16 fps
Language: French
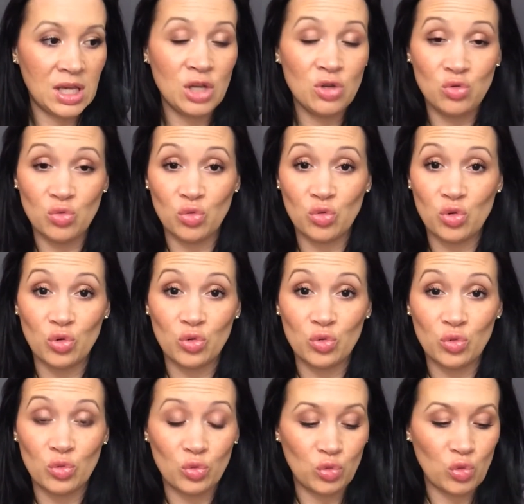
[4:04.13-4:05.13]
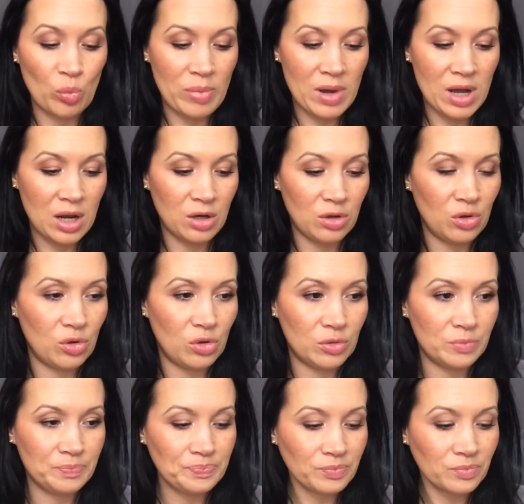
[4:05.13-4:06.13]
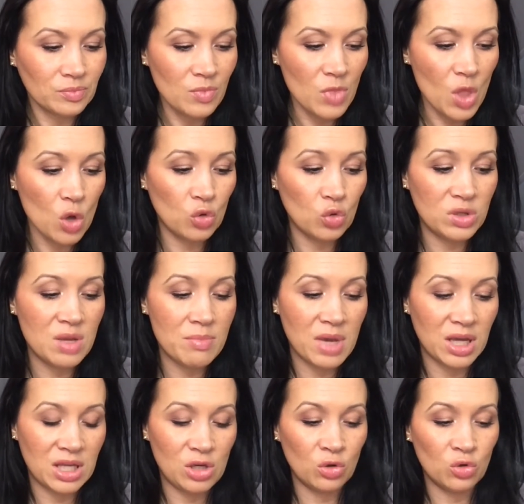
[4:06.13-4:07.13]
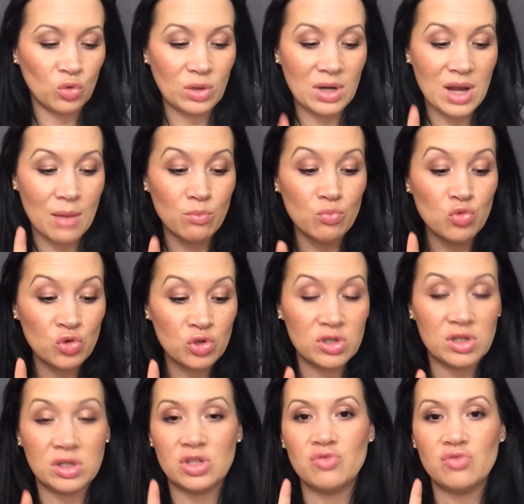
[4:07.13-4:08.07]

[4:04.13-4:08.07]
Et donc quand on parle de démaquillant, donc la mousse,